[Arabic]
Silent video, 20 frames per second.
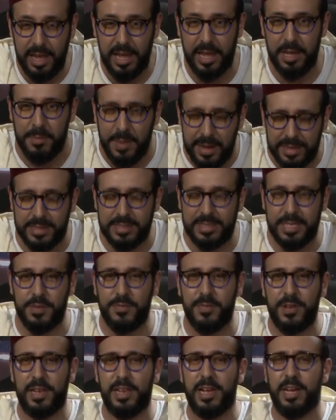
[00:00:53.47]
عماد
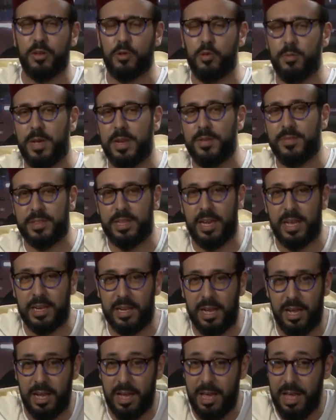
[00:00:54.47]
نتيفي اللي غيكون معنا في هذه
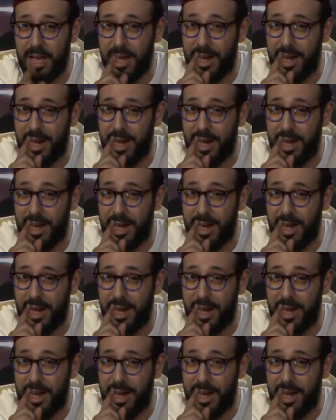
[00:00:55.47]
الحلقه